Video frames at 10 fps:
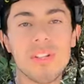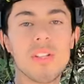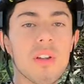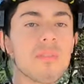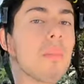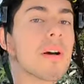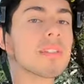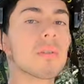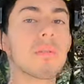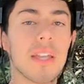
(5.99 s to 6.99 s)
y hoy vamos a
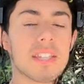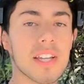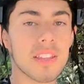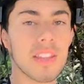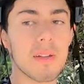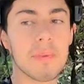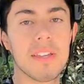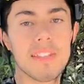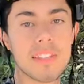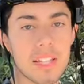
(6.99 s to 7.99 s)
hacer un bike check de
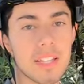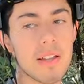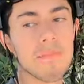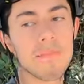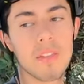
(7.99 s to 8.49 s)
mi bicicleta